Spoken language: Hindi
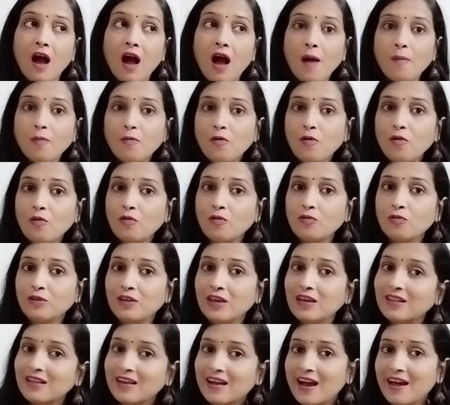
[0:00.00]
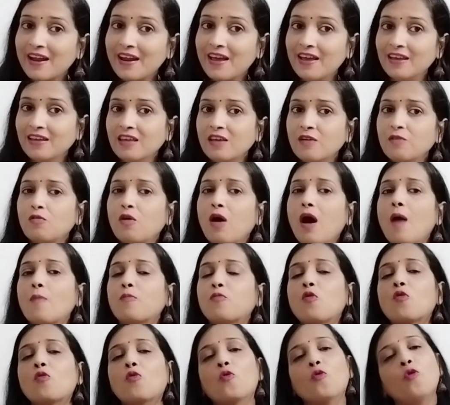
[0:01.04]
आपको ये दिखाना है कि
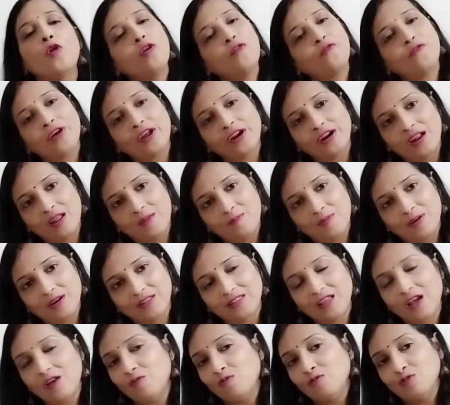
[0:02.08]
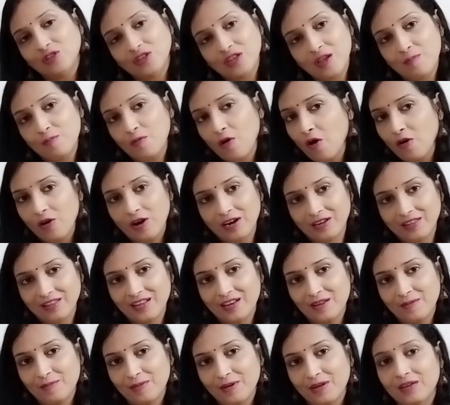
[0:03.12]
आपको कोई फ़र्क नहीं पड़ता उसके ब्लॉक कर
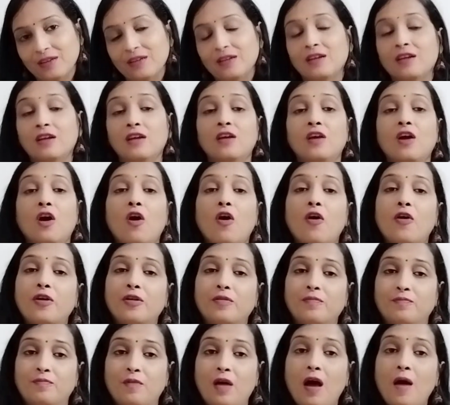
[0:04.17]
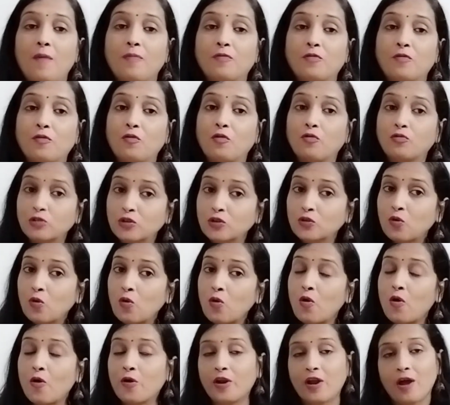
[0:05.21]
देने पर और आपको उसको
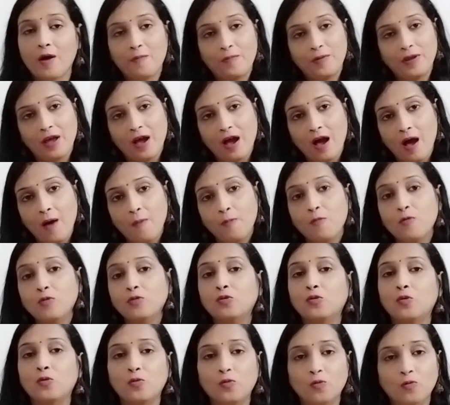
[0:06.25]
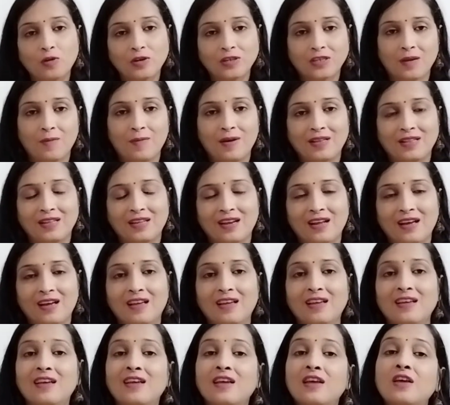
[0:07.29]
और अपने आप को दोनों को समय देना है
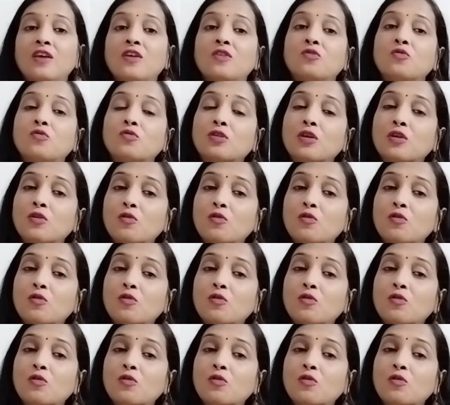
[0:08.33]
क्योंकि